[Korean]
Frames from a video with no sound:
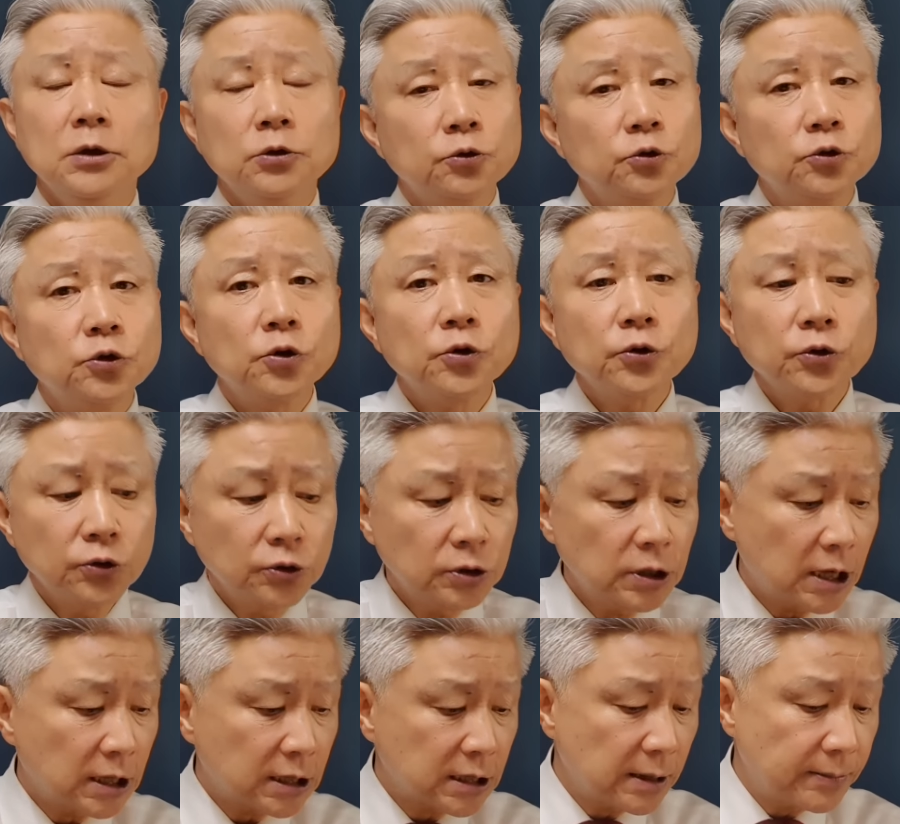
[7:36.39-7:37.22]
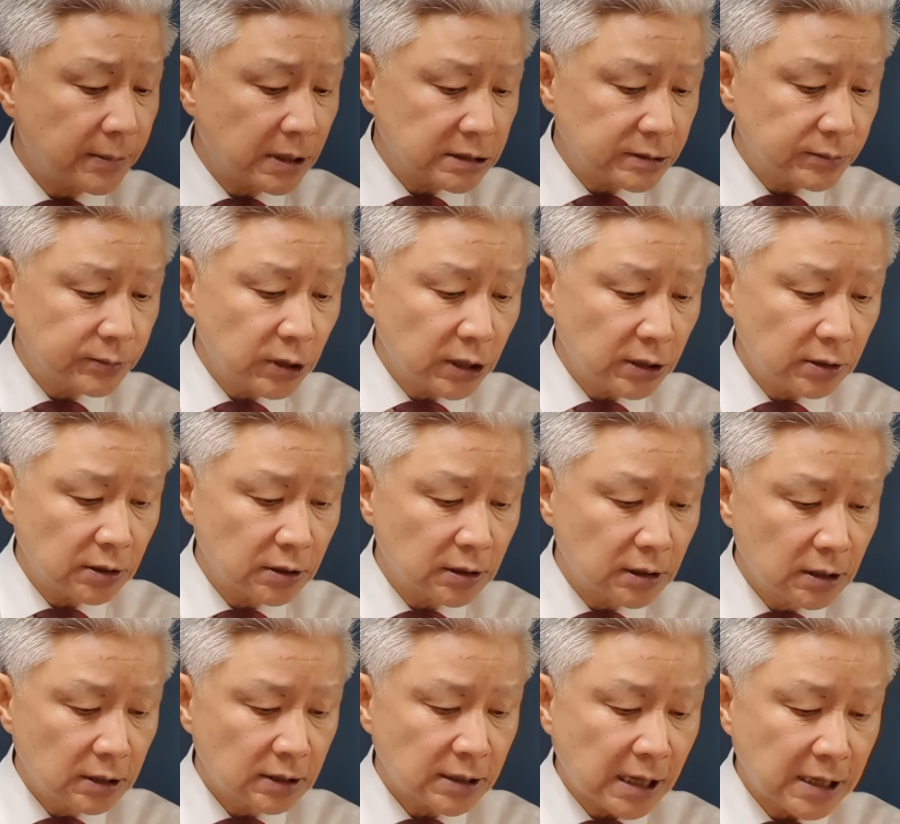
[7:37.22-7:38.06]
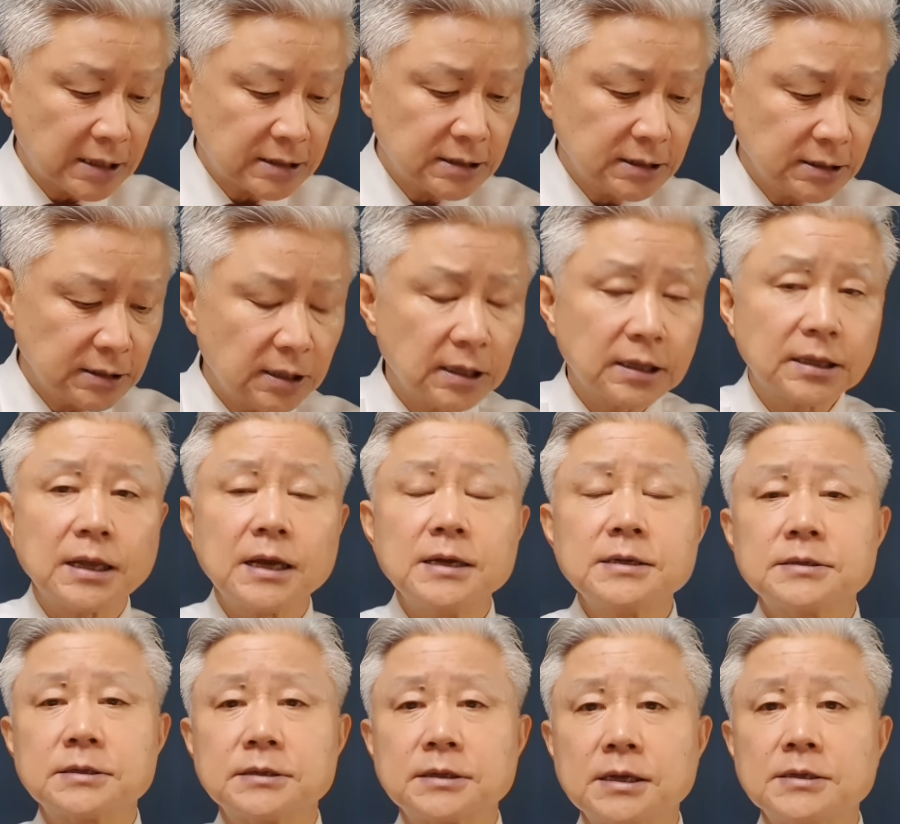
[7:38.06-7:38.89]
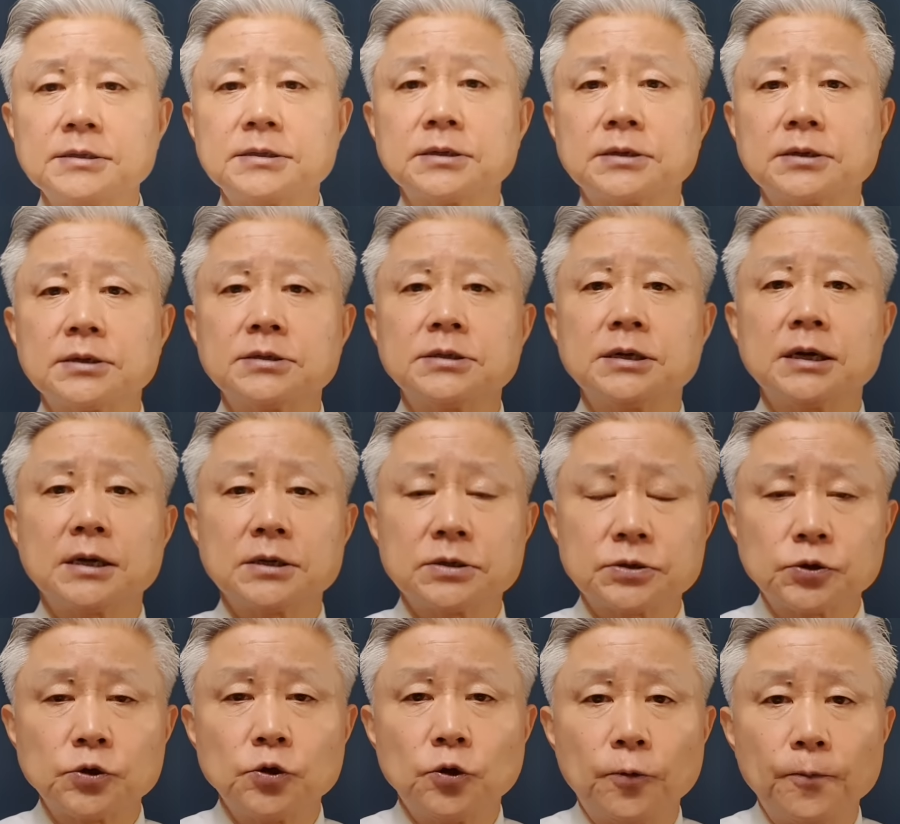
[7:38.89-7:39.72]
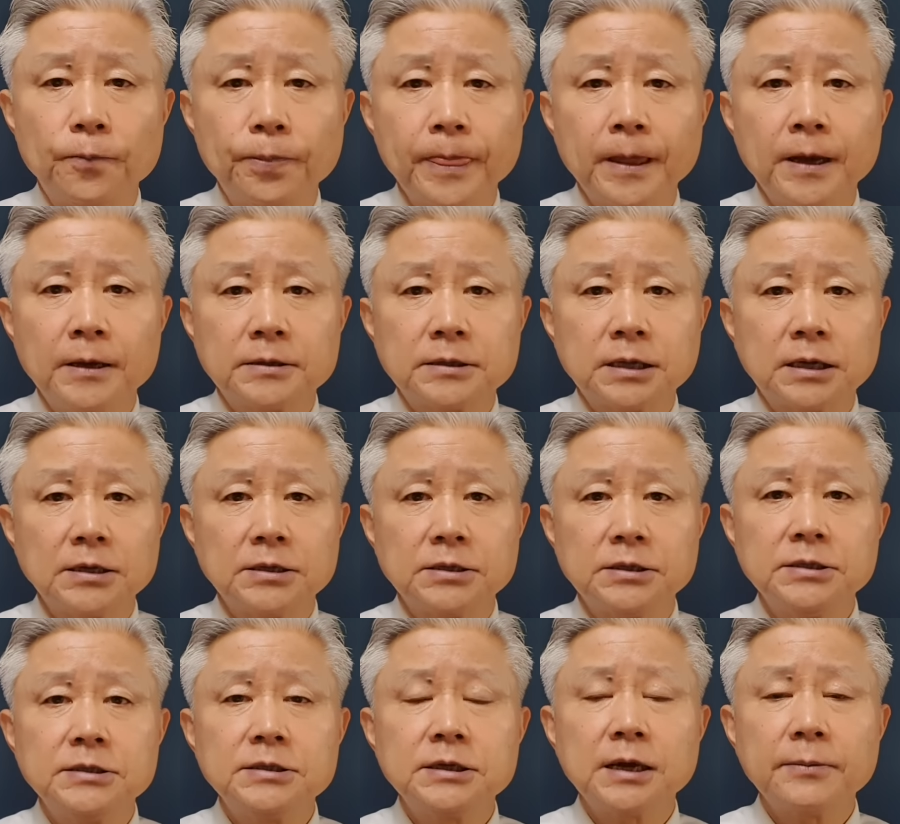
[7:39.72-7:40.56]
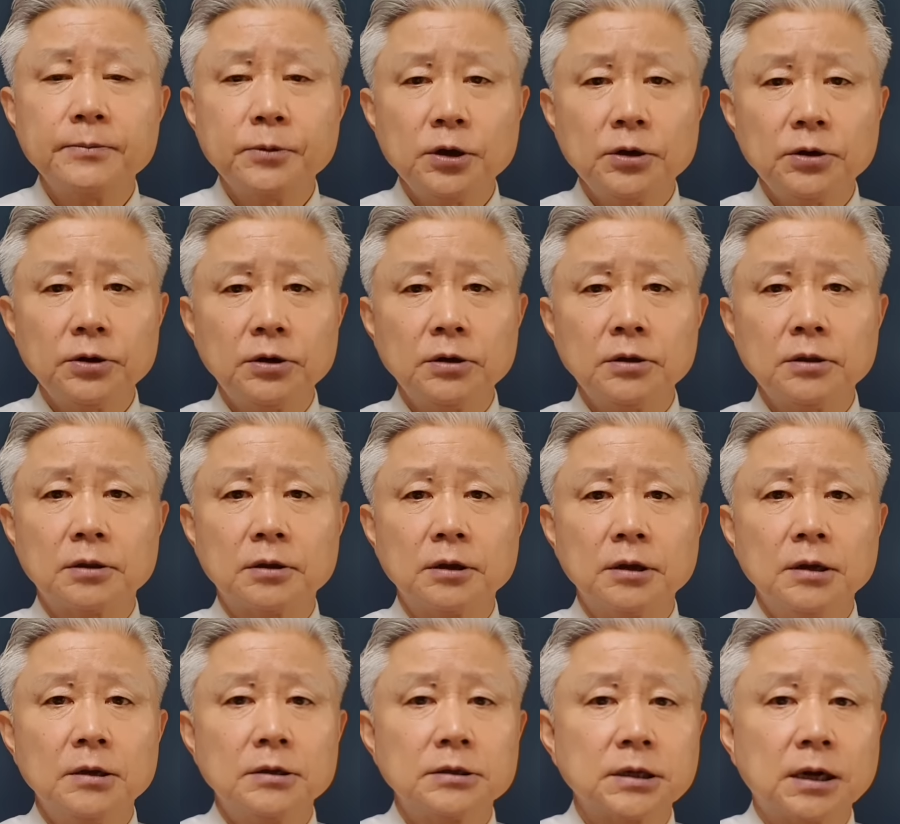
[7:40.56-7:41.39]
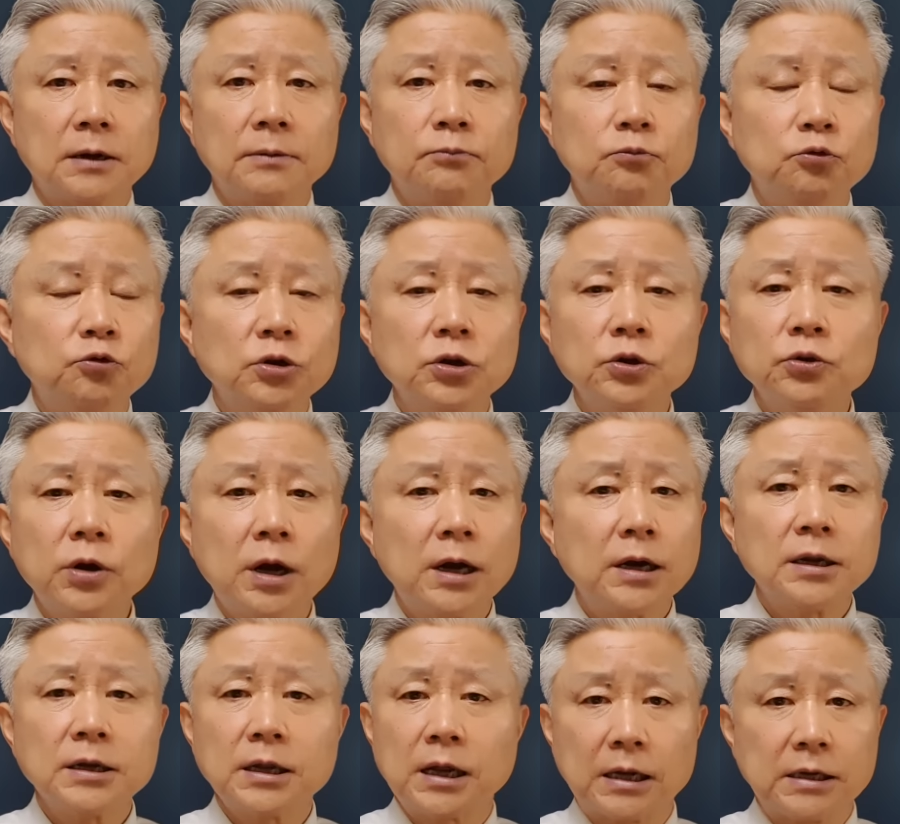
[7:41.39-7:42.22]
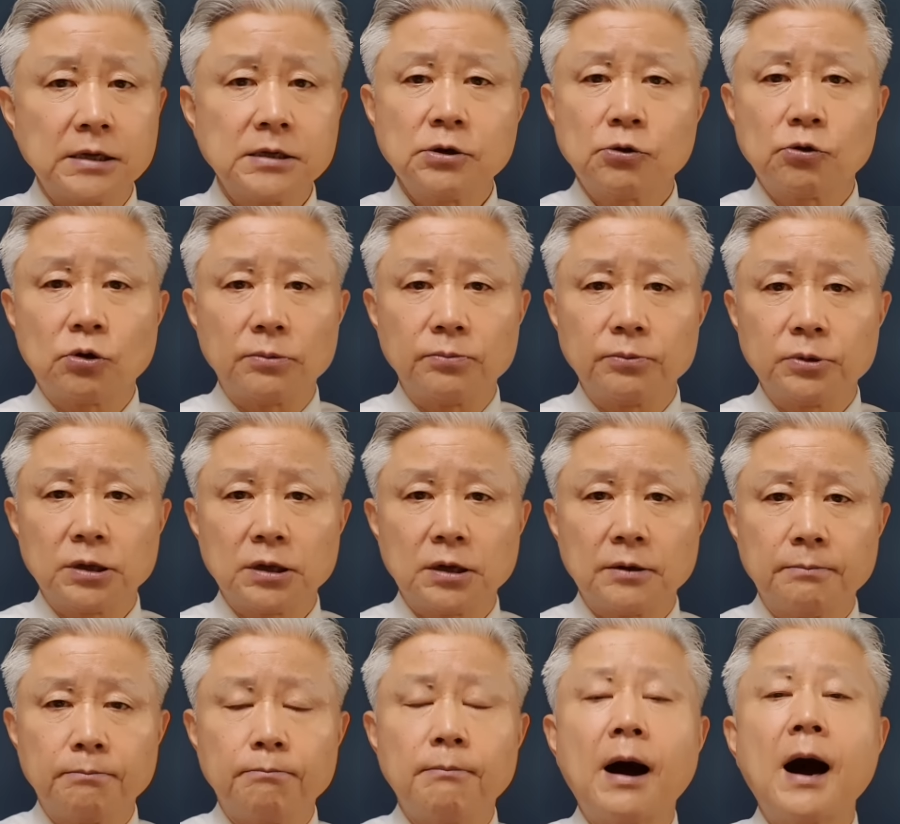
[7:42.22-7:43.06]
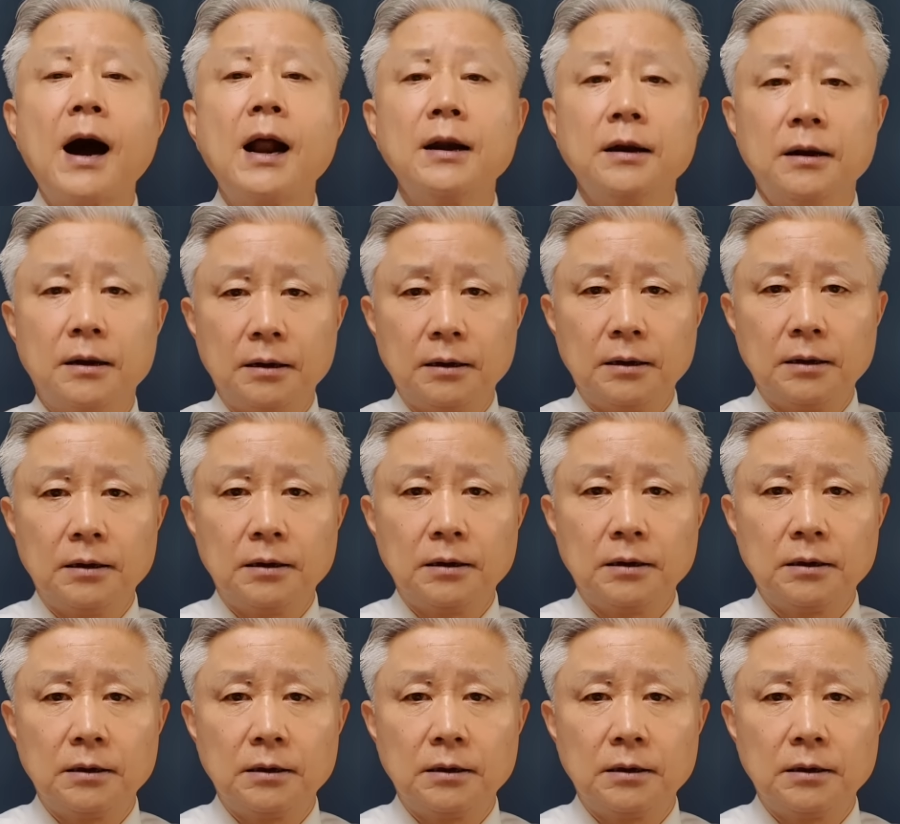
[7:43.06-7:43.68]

유동규는 아까 말씀드린 당신들의 댄스 댄스 그 책에서도 자 이재명은 자 무기로 하는 게 아니라고 합니다. 말,